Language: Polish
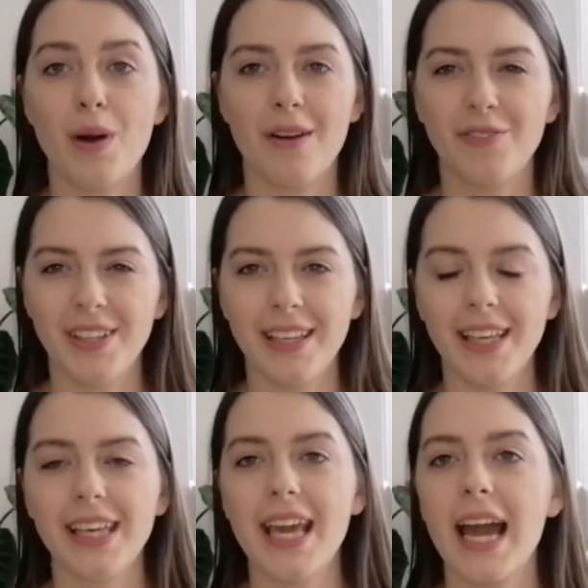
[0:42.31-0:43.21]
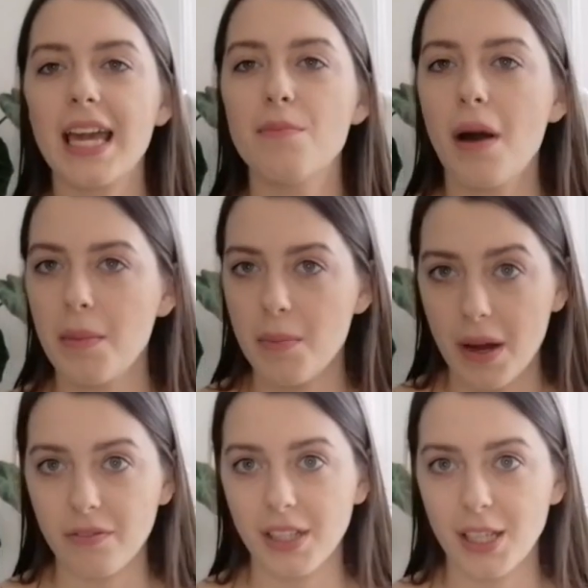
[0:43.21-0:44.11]
barwniki i jakie mamy
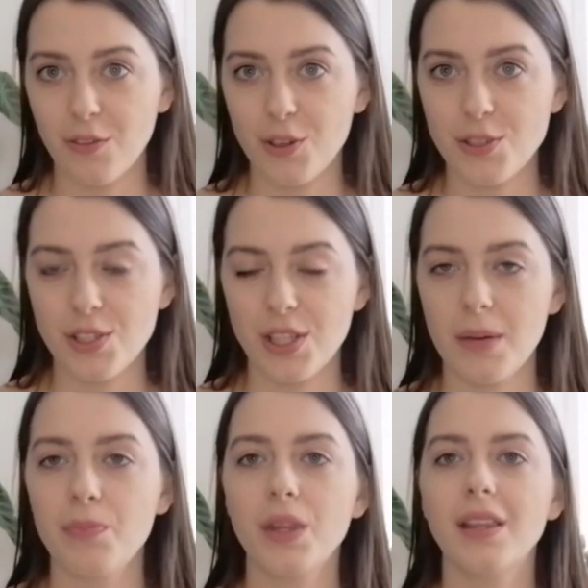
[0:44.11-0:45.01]
barwniki w roślinie.